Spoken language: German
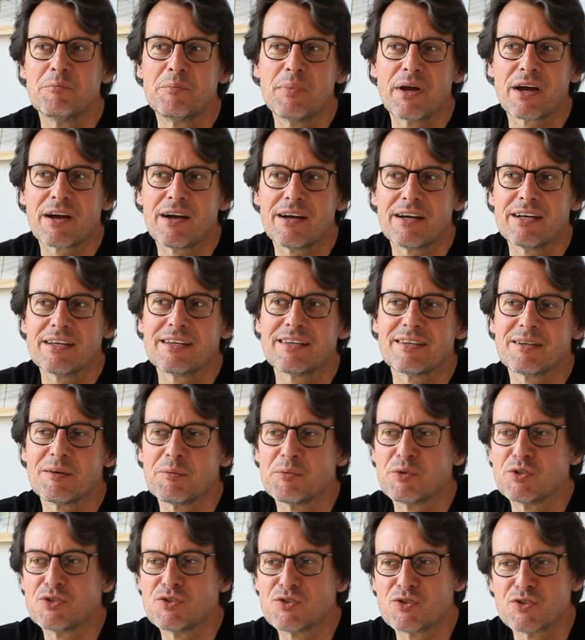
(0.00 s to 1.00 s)
Bereich
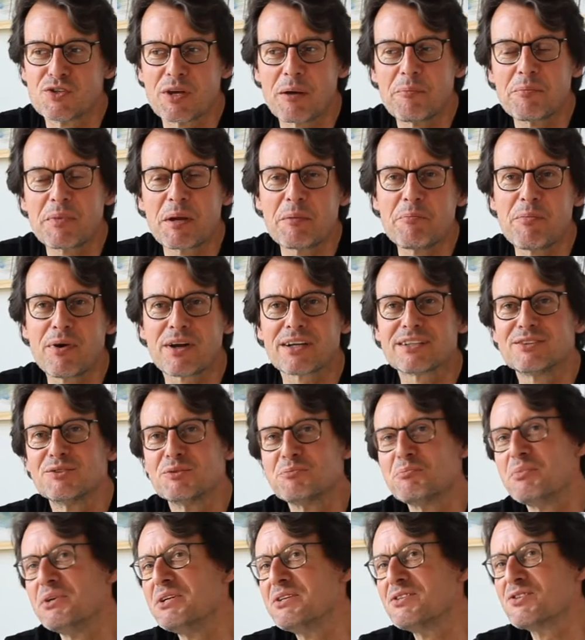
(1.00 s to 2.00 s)
habe ich zusammengepackt
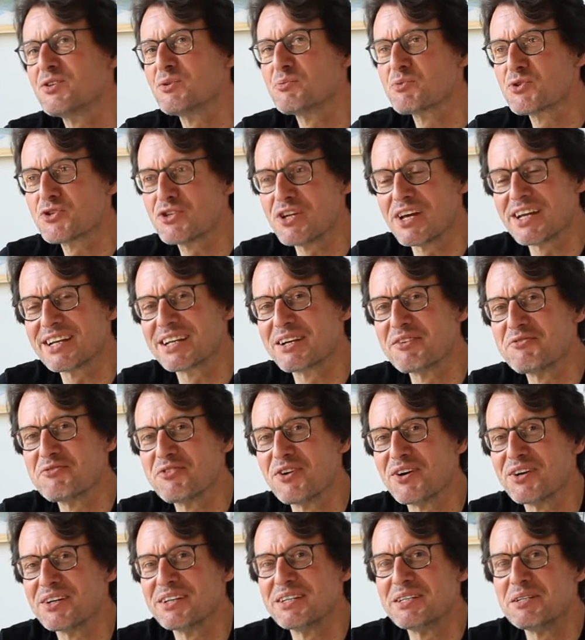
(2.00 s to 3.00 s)
und bin zum Stern
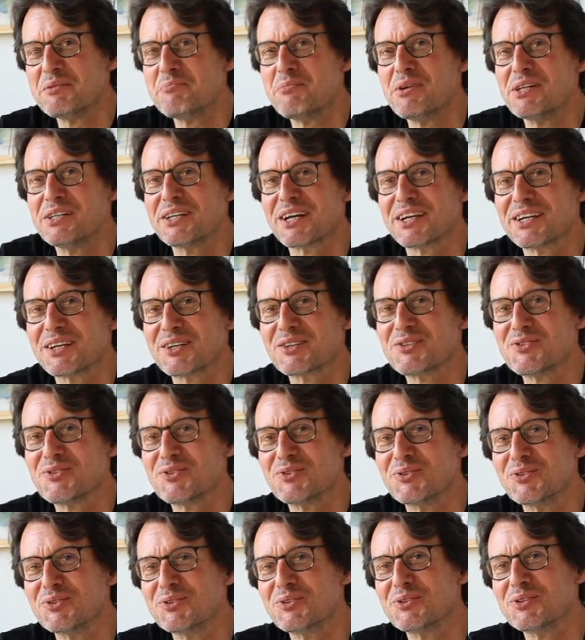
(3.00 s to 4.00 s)
gefahren in die
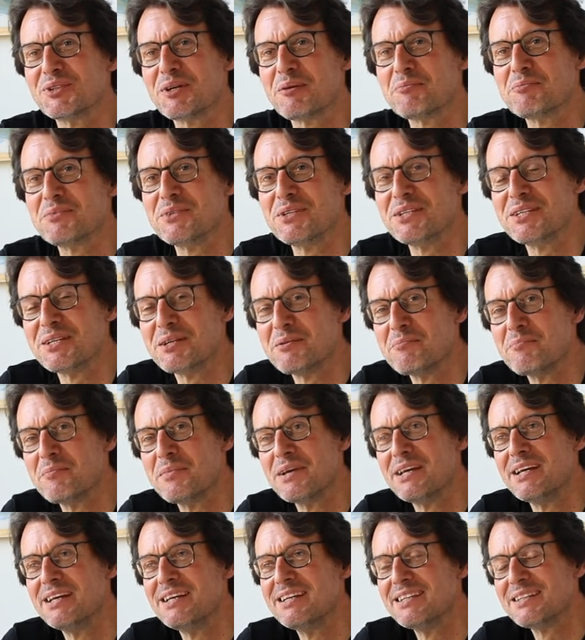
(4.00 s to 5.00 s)
Bildredaktion und habe die dem
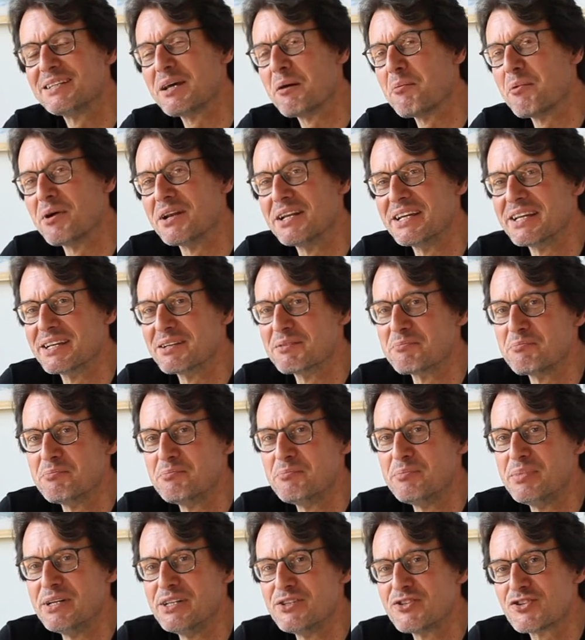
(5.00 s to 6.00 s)
damaligen
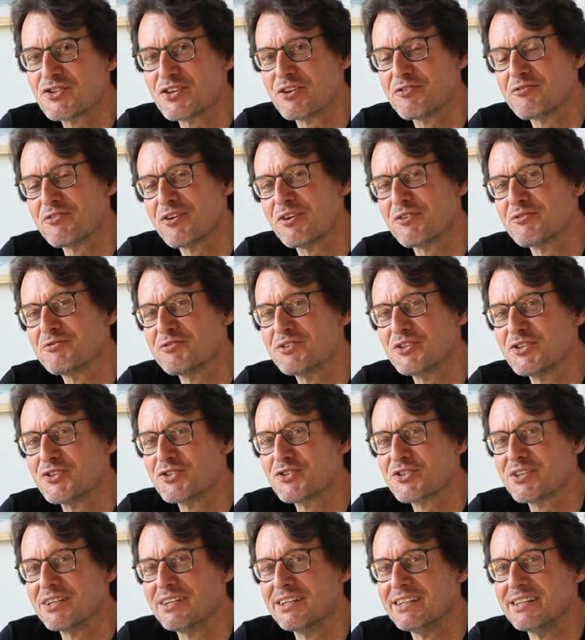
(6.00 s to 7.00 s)
Bildchef auf den
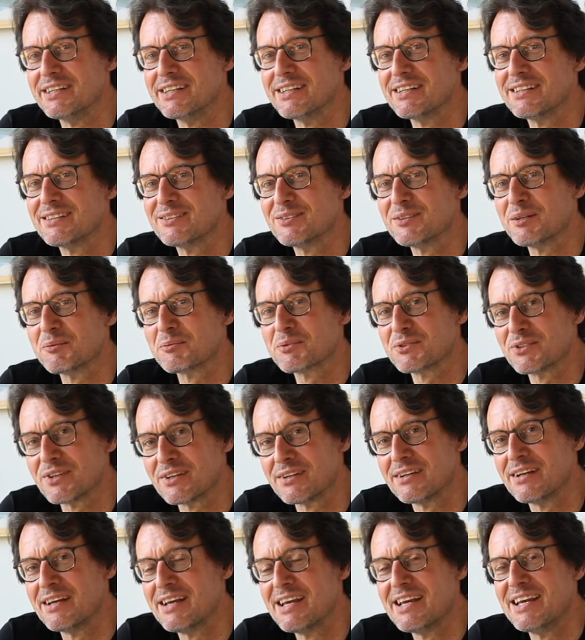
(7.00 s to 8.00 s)
Tisch gelegt und habe
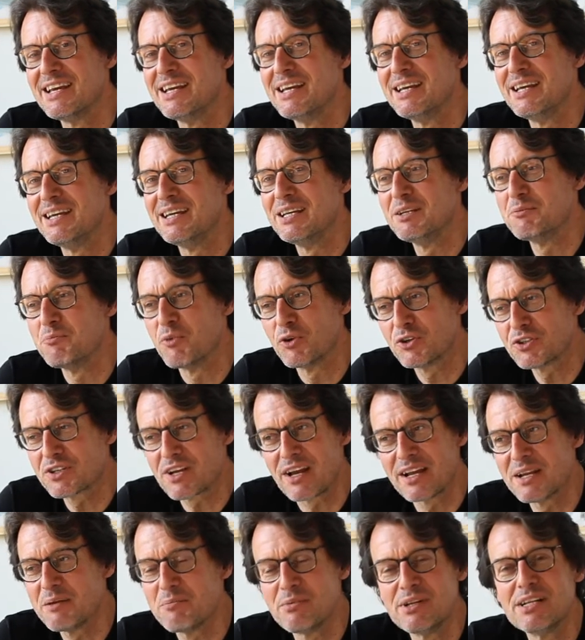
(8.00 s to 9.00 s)
gesagt, ich möchte
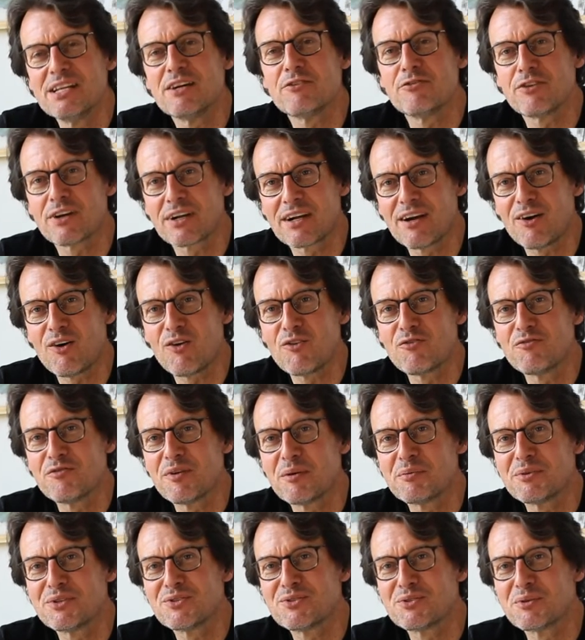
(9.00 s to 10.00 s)
keine Bilder verkaufen,
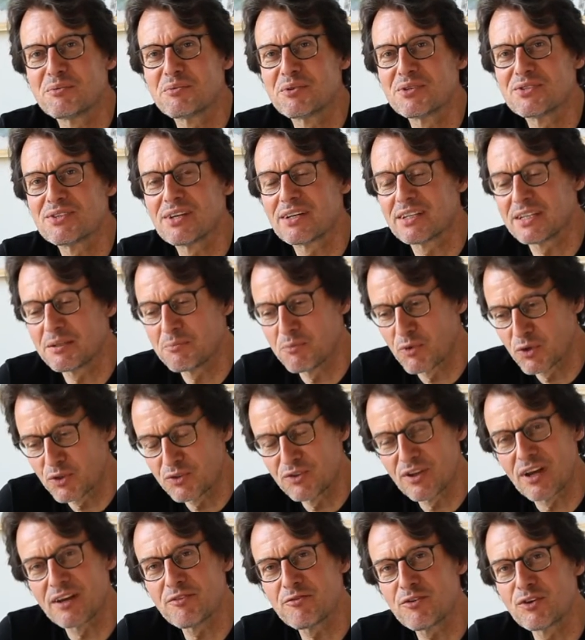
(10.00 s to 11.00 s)
habe ich zu ihm gesagt, ich
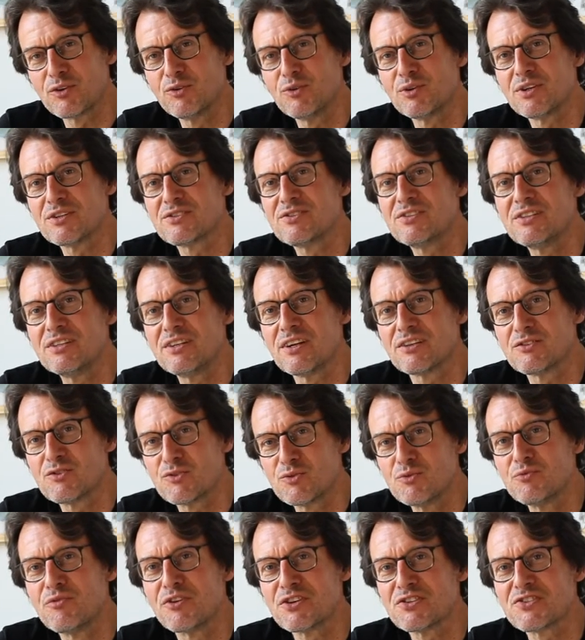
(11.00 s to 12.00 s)
möchte einfach nur, dass Sie
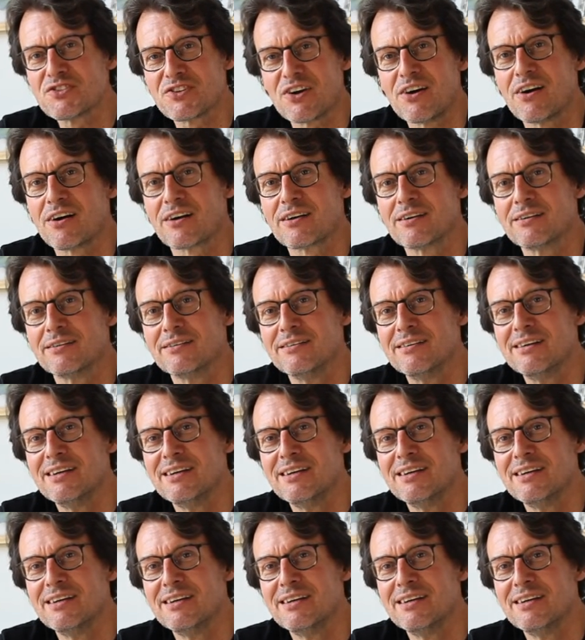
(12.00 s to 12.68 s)
dazu was sagen.